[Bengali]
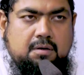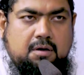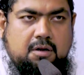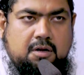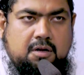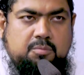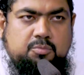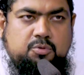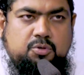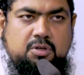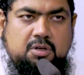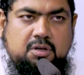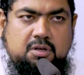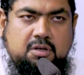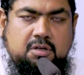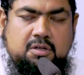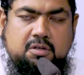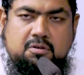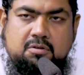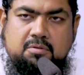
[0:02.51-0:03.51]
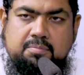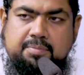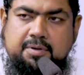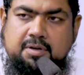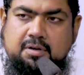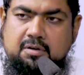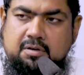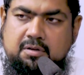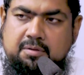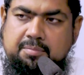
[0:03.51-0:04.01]
الحمد لله رب
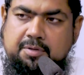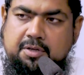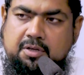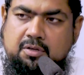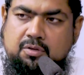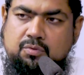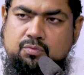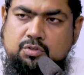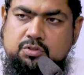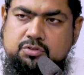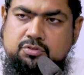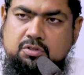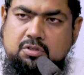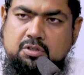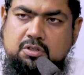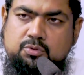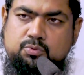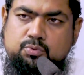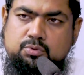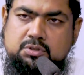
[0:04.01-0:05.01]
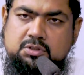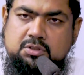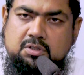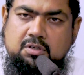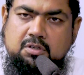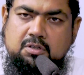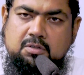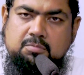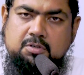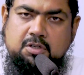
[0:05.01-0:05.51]
العالمين والصلاة
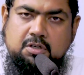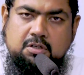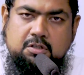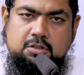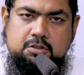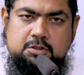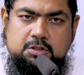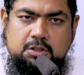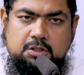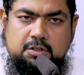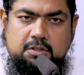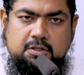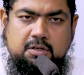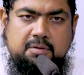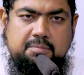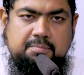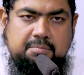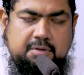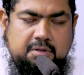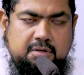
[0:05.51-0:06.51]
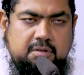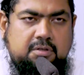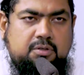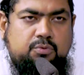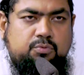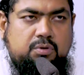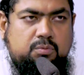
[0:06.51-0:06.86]
والسلام على سيد الأنبياء